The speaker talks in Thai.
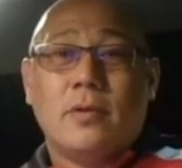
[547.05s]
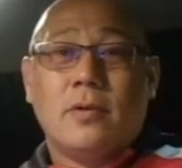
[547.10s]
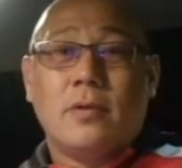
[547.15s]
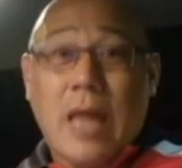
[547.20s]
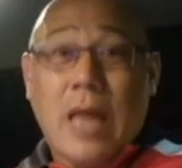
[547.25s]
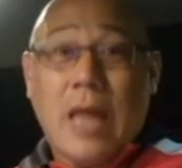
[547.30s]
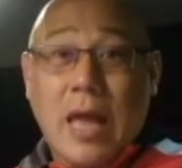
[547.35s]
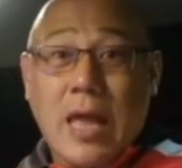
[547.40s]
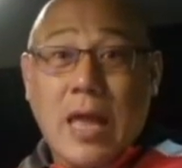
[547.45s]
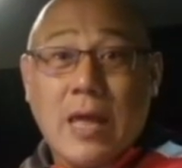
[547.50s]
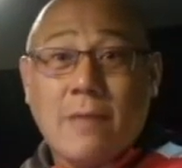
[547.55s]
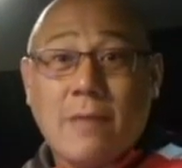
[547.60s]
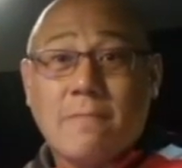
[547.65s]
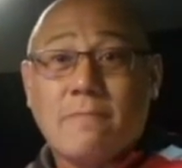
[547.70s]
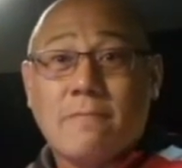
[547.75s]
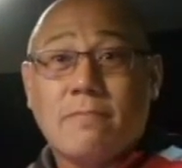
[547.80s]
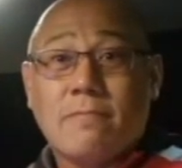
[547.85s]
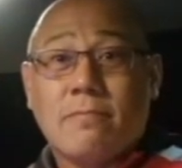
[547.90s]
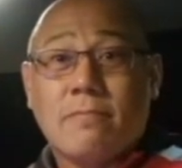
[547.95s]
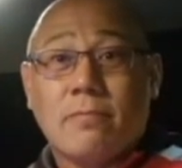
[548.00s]
นะฮะ
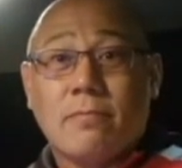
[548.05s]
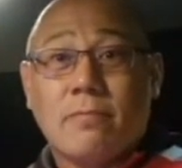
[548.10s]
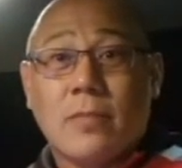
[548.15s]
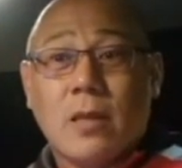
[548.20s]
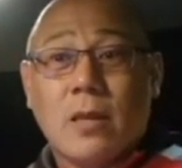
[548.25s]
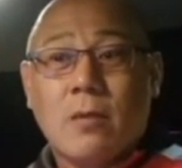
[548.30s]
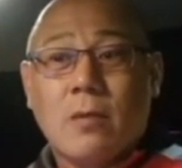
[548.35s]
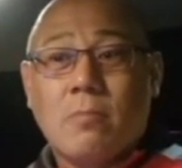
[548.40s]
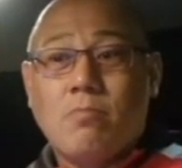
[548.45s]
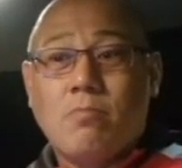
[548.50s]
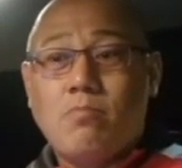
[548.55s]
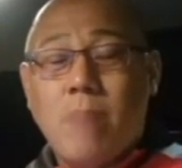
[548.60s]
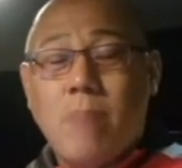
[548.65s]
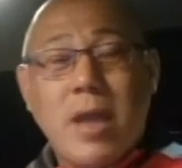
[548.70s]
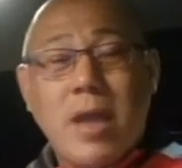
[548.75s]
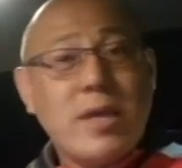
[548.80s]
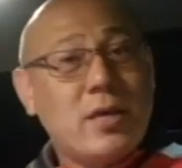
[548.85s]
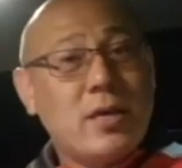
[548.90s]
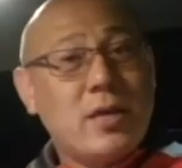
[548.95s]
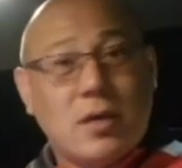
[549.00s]

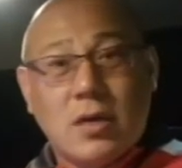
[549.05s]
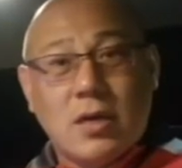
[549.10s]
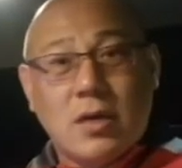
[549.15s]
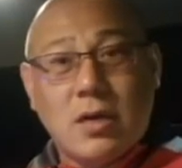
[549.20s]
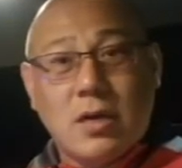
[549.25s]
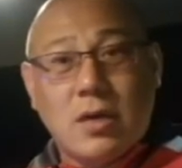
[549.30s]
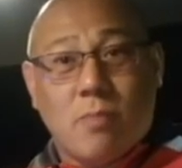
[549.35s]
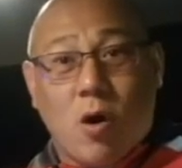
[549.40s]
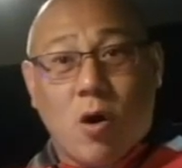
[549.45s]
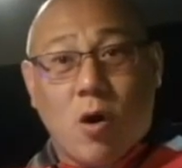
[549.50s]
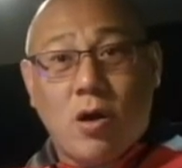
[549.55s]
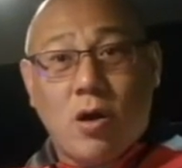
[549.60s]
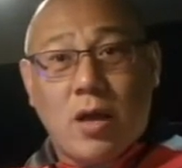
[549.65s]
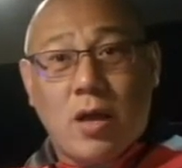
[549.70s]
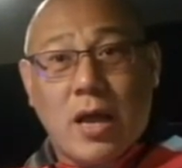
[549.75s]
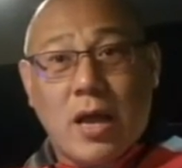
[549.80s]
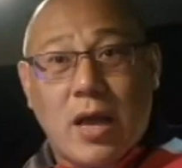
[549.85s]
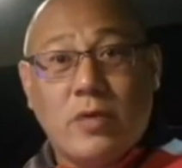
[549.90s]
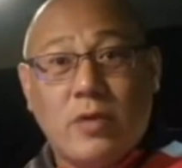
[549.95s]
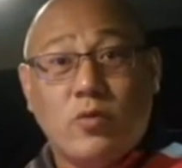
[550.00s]
ไม่เคยมอง
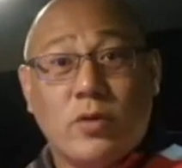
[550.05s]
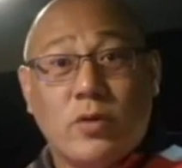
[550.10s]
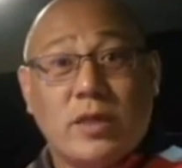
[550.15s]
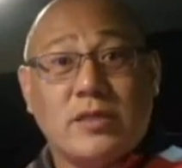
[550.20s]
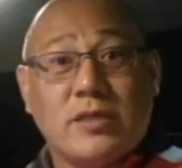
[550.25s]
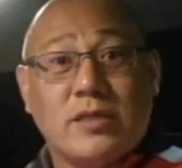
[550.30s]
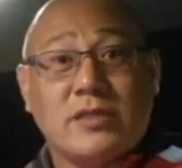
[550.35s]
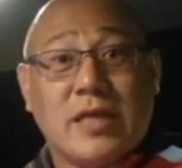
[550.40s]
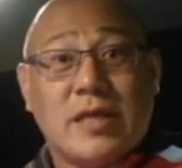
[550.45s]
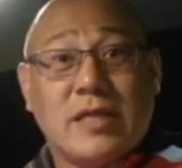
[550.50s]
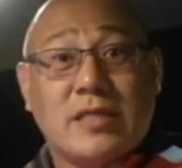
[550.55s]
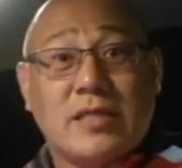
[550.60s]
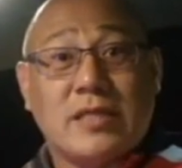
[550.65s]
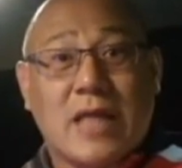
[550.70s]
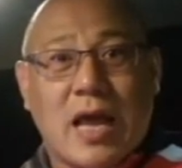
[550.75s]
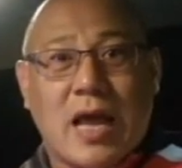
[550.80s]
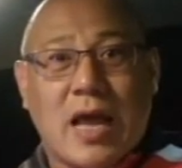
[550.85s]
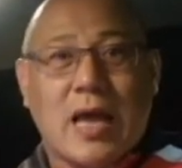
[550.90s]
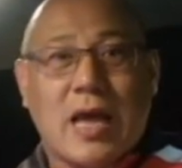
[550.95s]
ใครอยู่ในสายตา